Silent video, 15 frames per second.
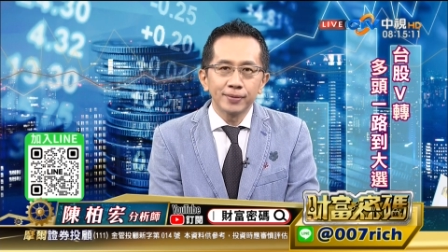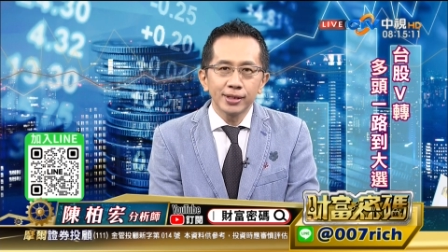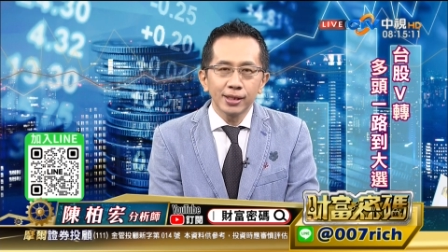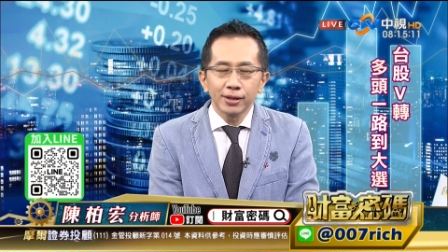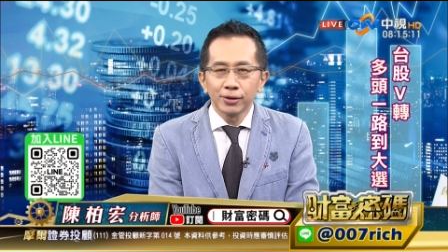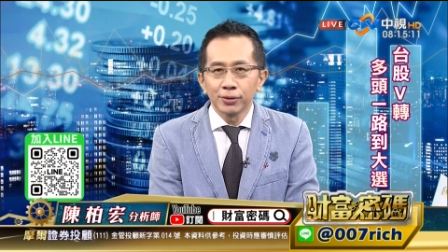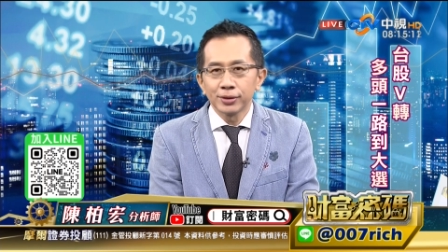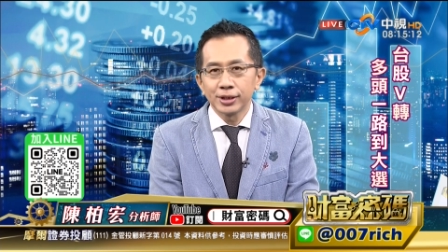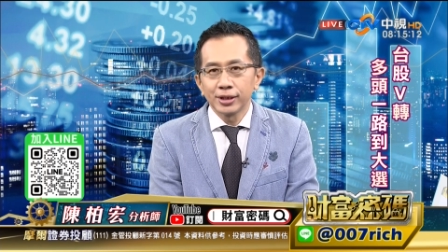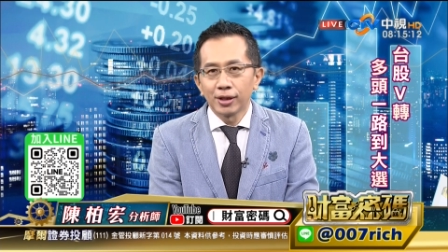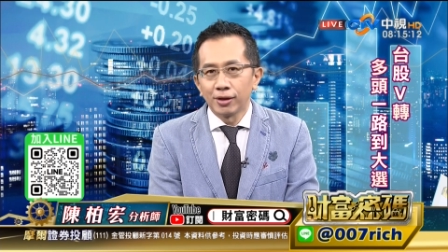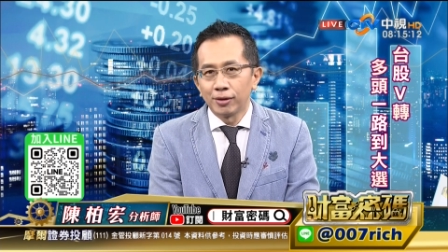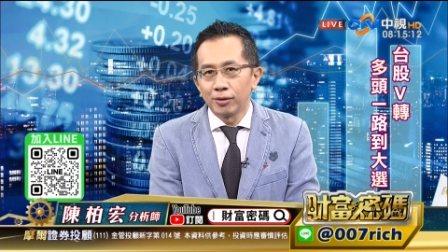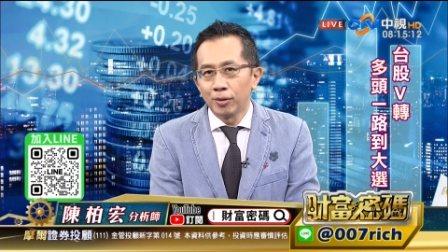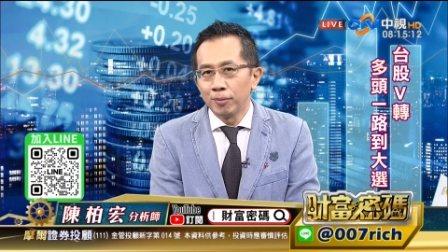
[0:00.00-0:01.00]
这个东西
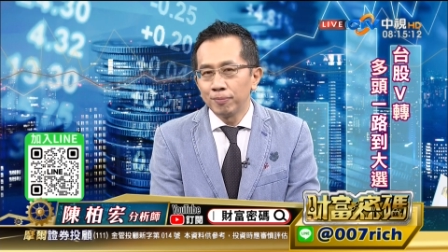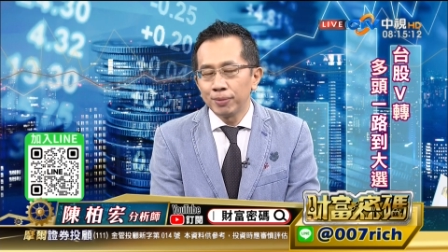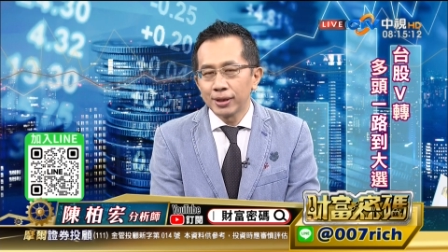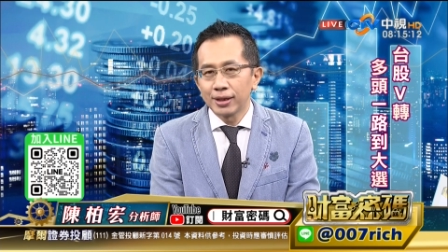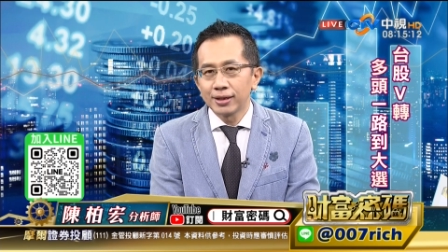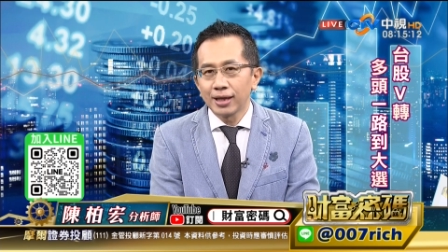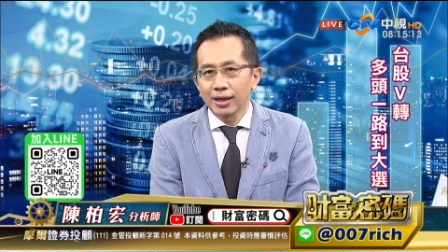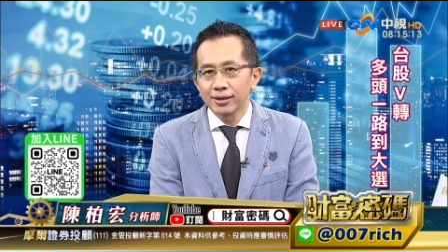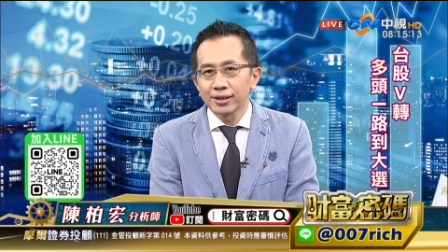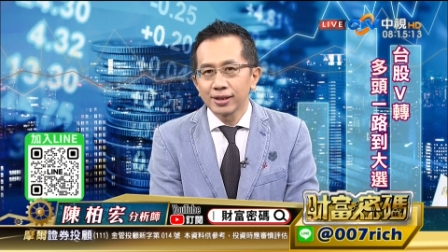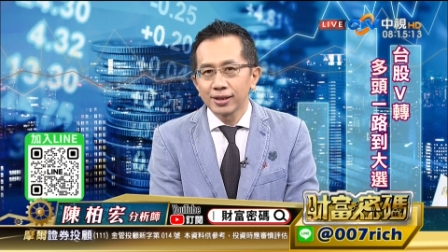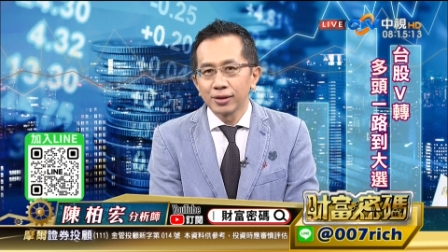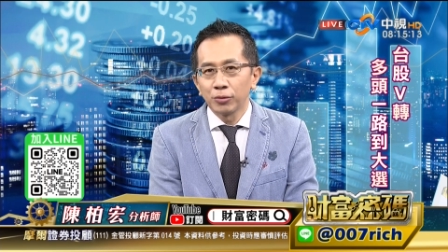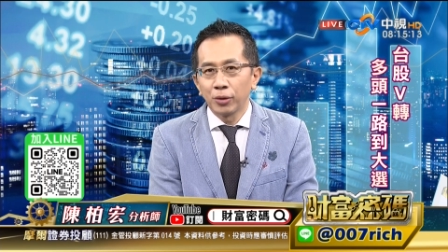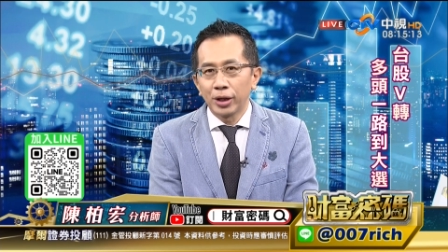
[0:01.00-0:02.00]
哦，我们不能让这
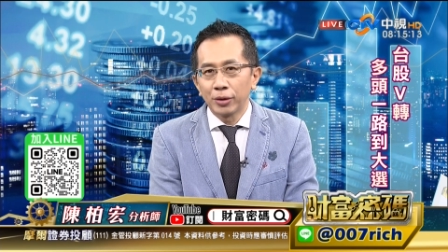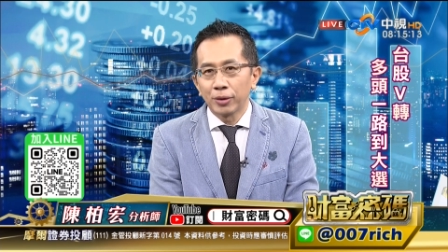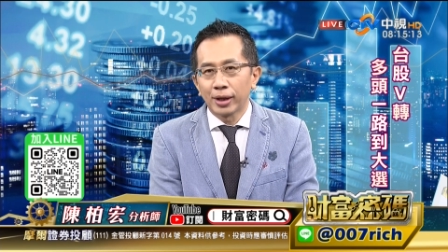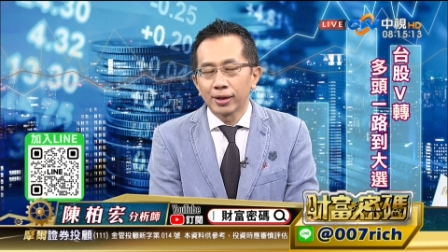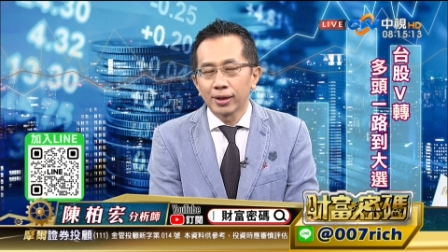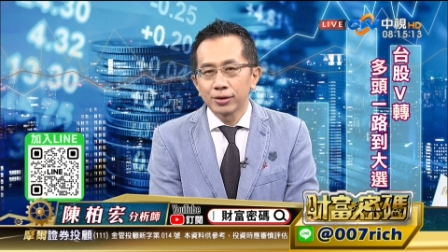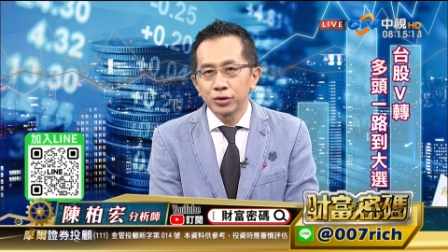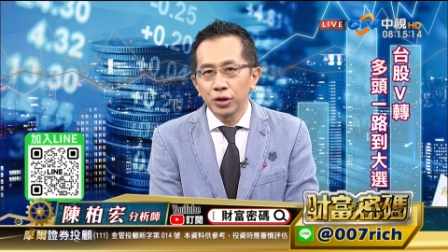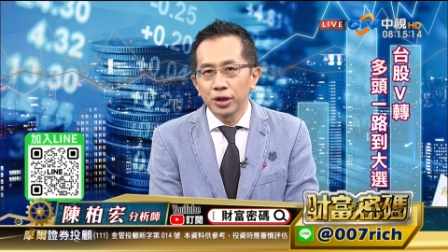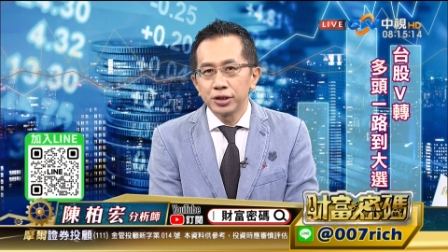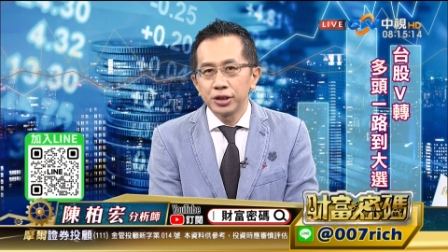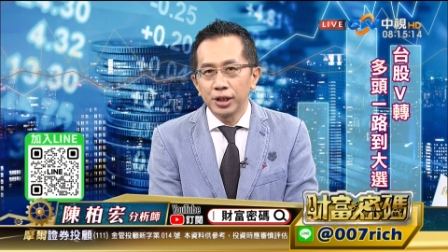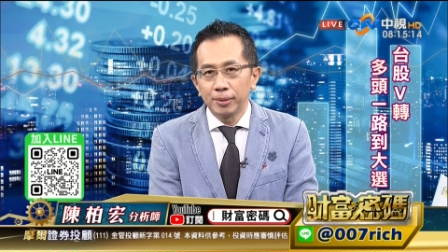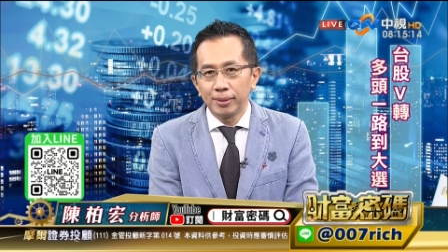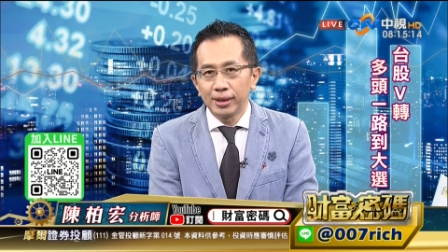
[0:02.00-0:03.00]
个微软啊 c h a t
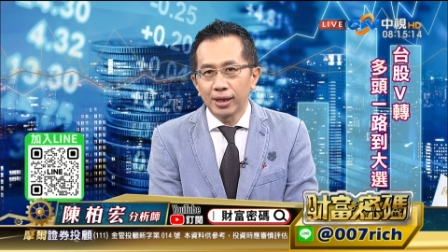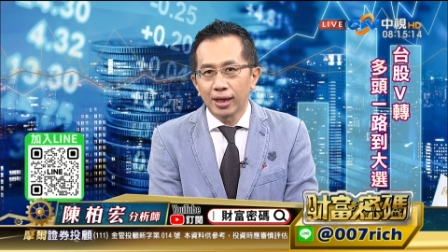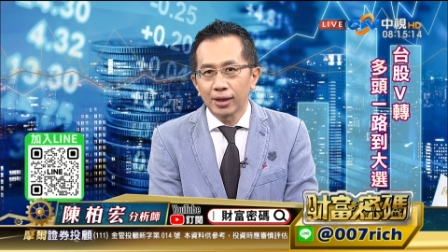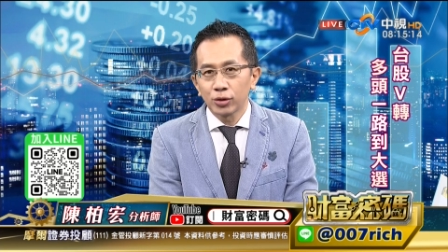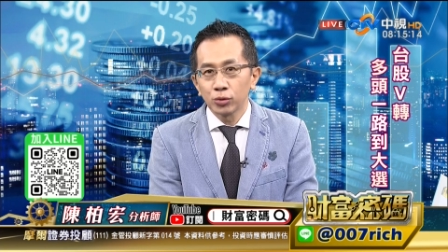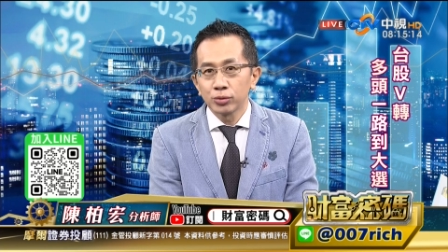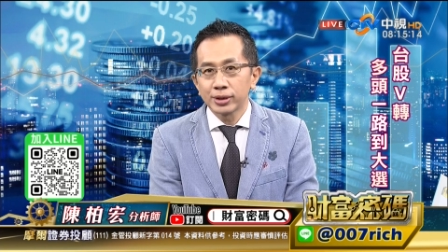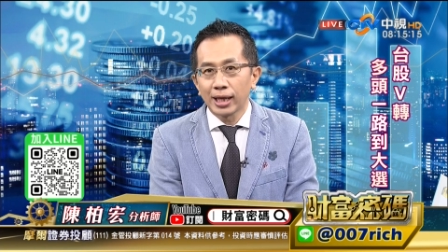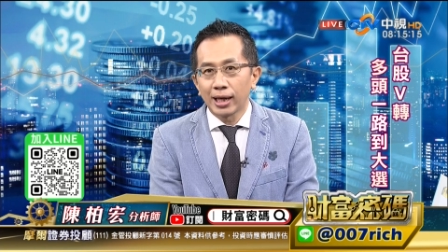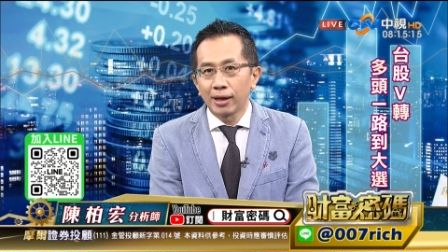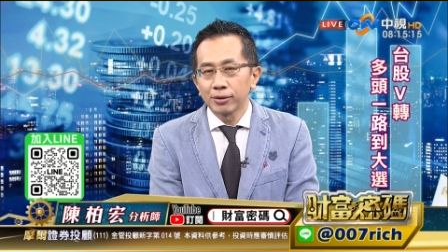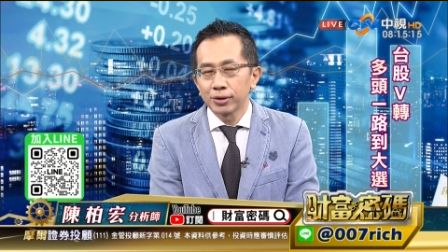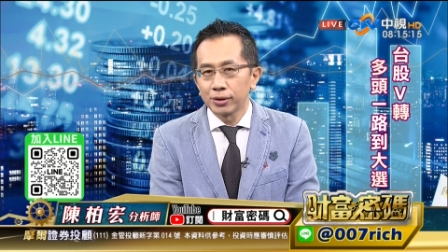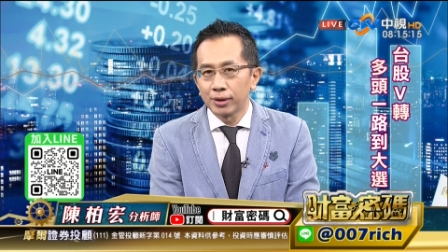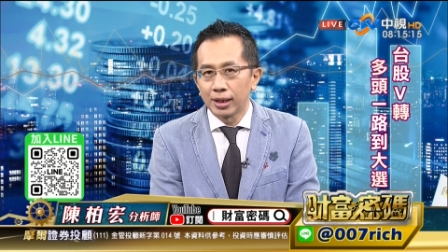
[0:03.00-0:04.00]
g p 啊独占
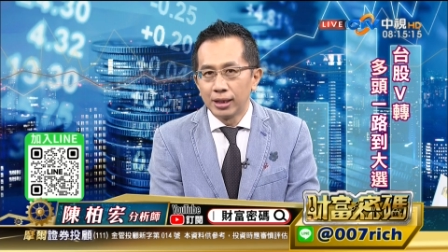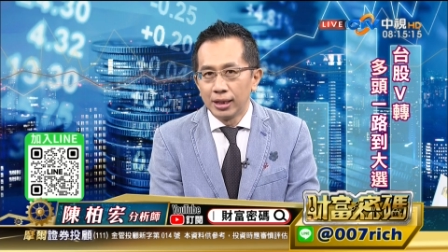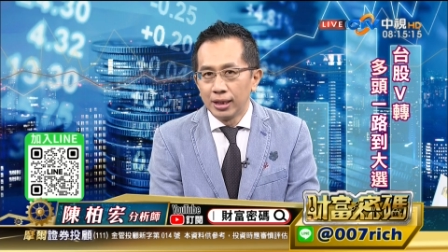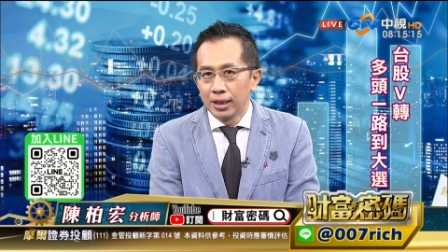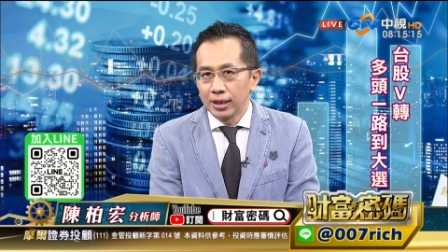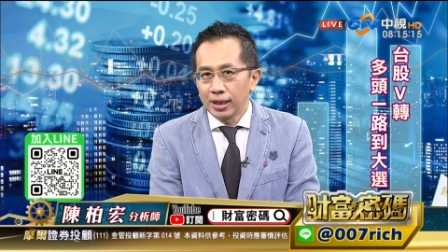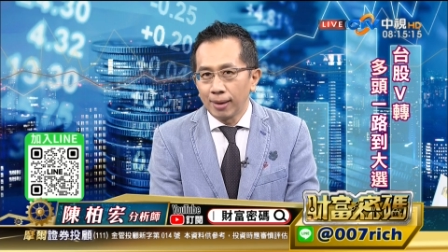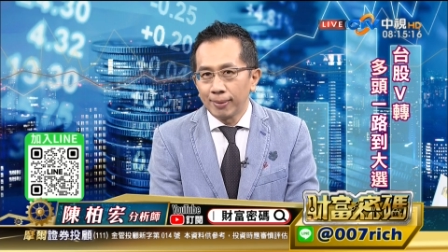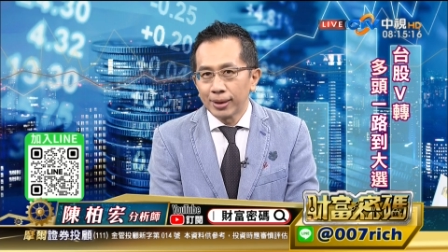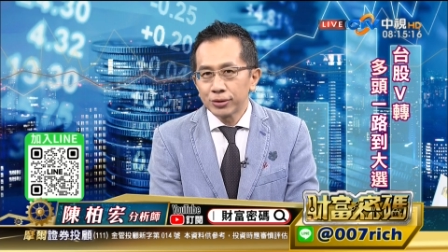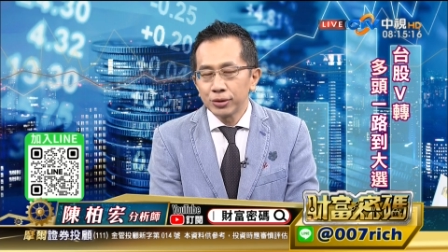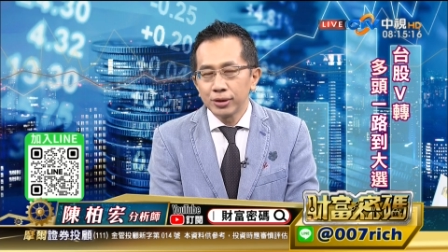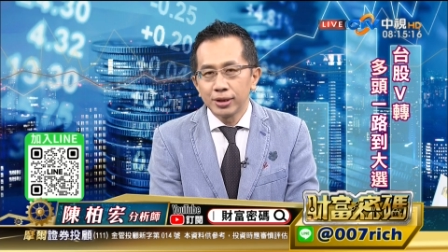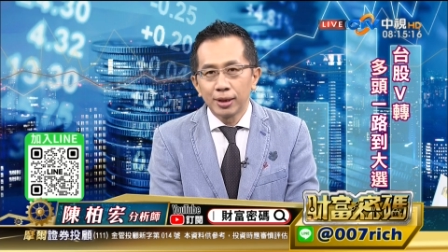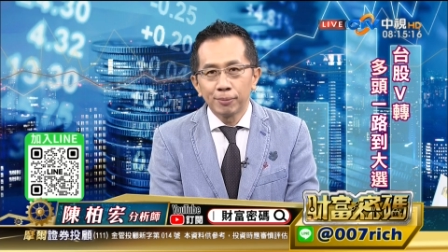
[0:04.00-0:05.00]
鳌头啊，亚马
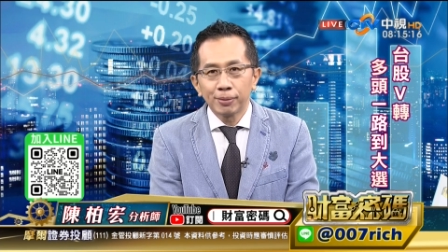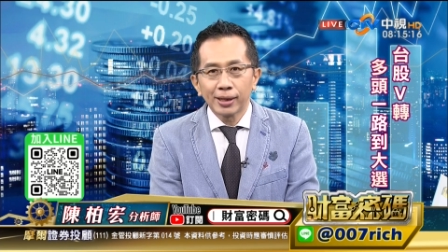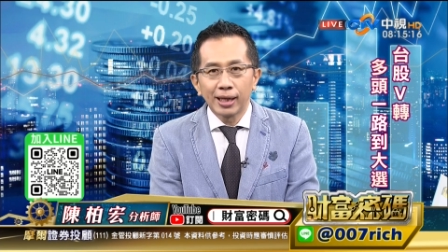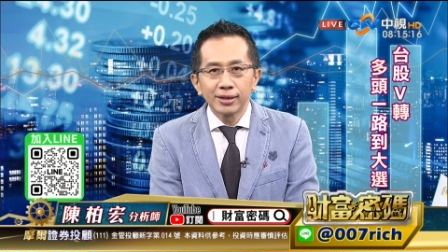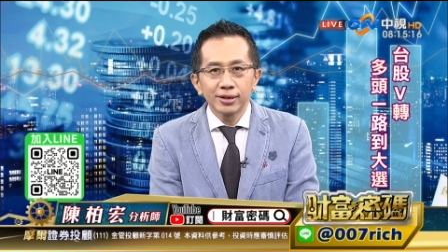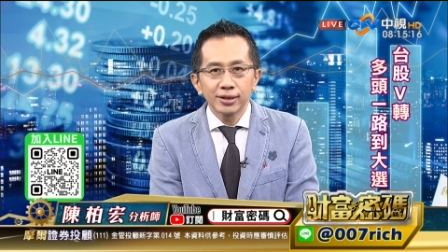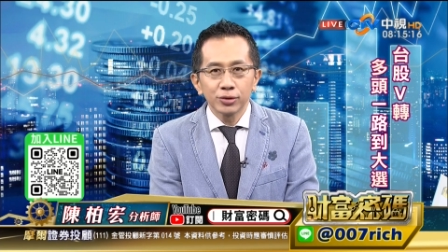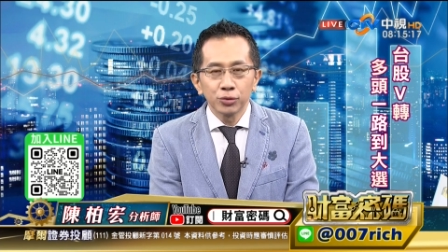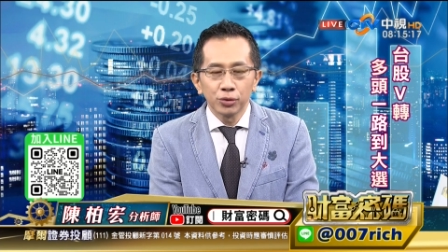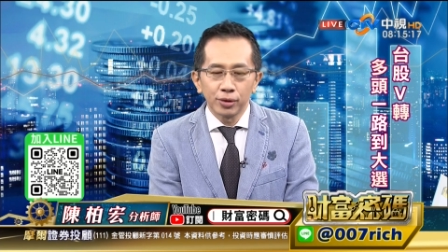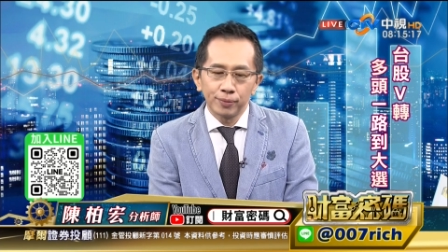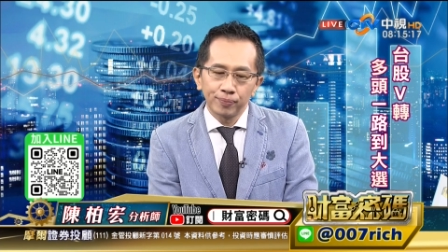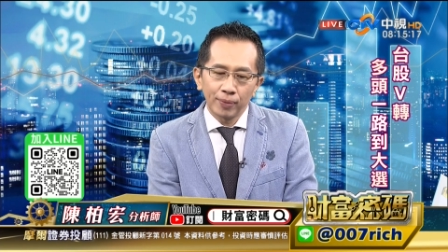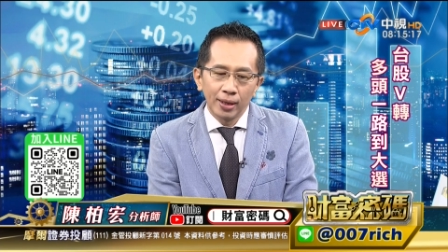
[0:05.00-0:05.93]
逊也不甘示弱，